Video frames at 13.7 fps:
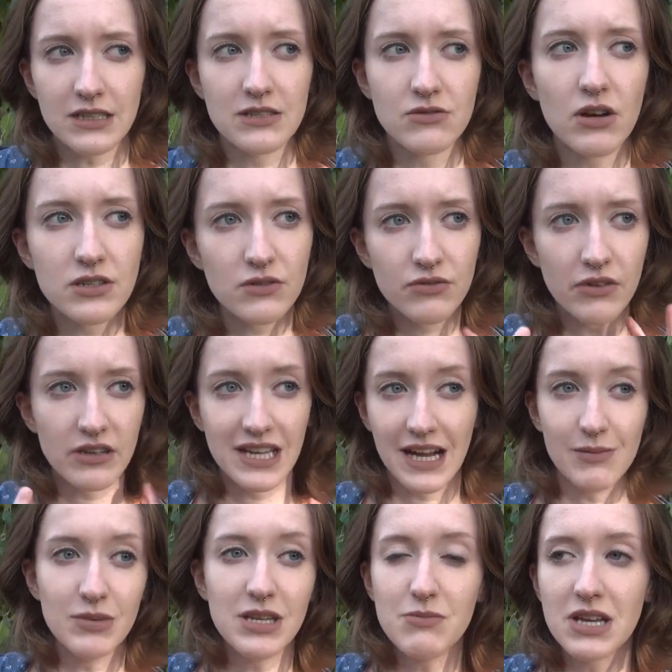Also auch so von ihrer
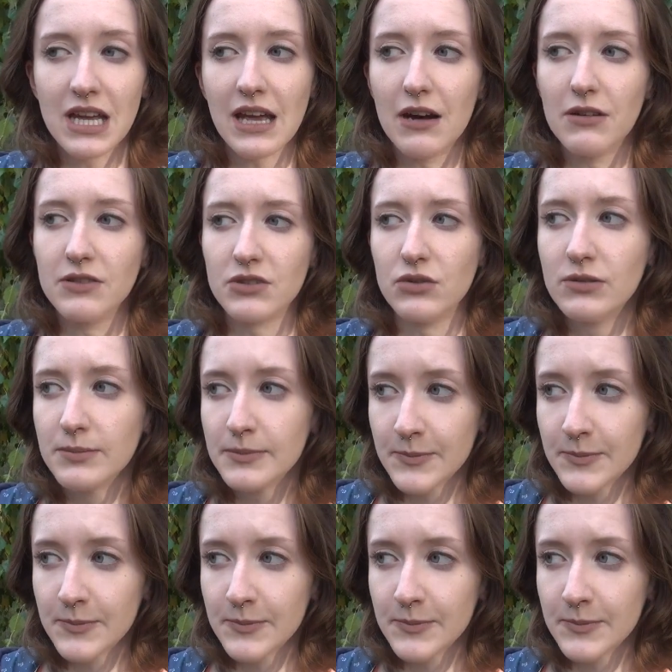Mimik her und so.